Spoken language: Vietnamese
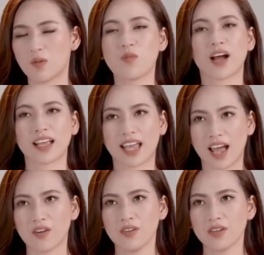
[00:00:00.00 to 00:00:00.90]
đóng quảng
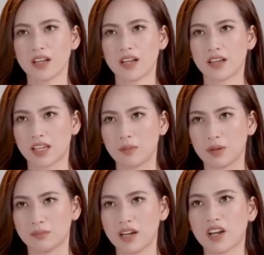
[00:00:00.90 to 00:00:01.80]
cáo
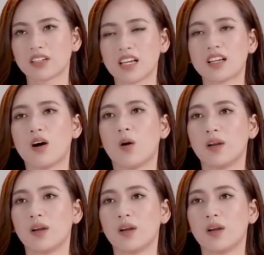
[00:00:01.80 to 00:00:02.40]
thì mình mới có được cái cơ